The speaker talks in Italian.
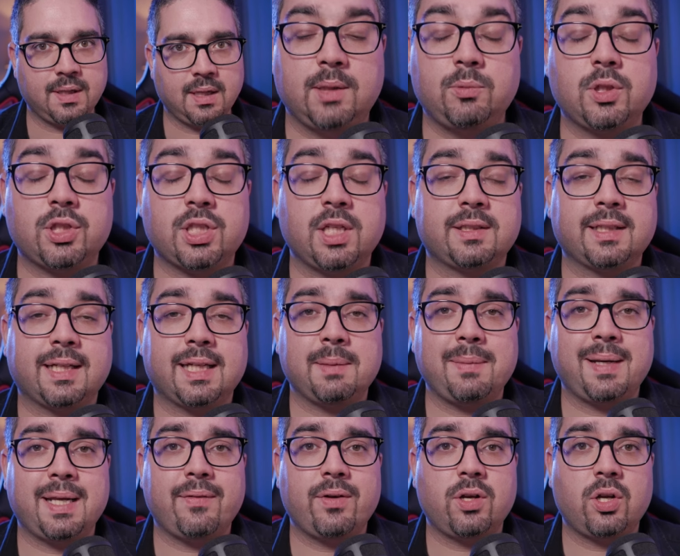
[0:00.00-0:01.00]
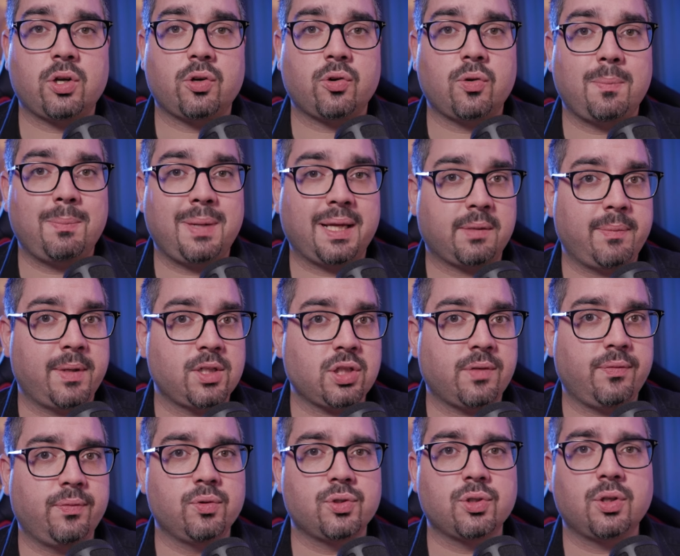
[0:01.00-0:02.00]
Le due scelte che rimanevano erano
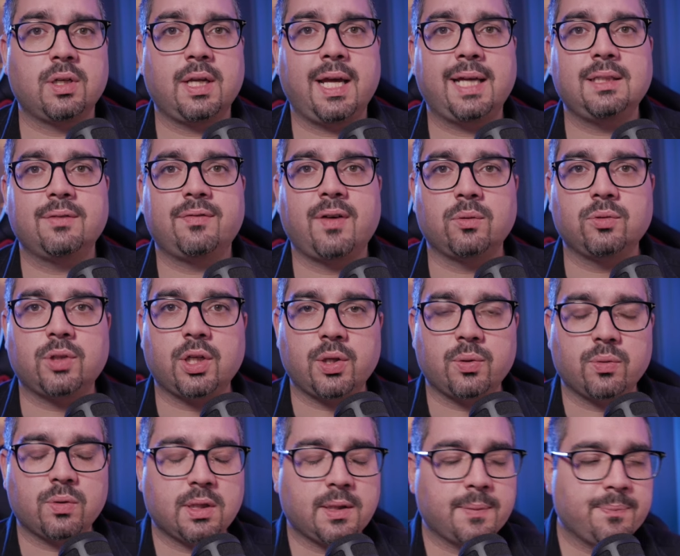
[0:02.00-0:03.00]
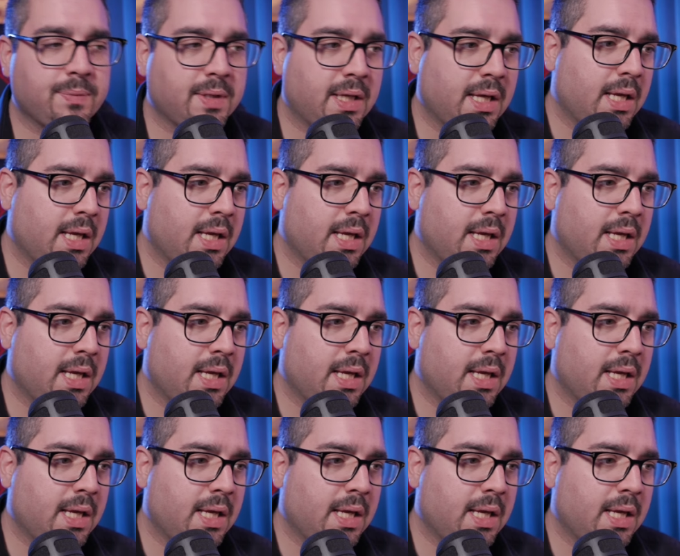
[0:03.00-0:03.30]
Blackmagic Fusion e The Foundry Nuke